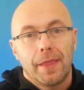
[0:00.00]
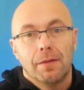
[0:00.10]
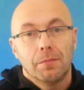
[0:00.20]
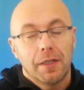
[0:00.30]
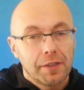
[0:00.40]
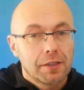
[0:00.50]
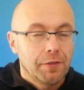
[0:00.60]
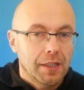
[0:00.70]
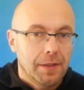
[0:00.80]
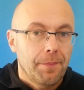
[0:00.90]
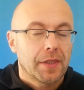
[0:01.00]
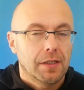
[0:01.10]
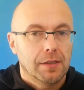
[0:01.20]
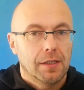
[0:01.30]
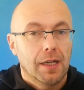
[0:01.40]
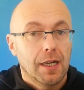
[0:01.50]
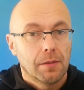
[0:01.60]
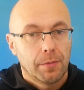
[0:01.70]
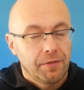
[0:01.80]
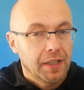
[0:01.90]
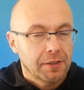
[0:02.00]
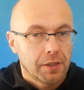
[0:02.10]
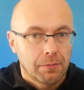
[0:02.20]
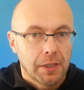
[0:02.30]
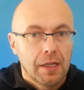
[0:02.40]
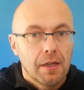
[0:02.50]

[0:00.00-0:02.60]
Mavic 2 albo Phantom.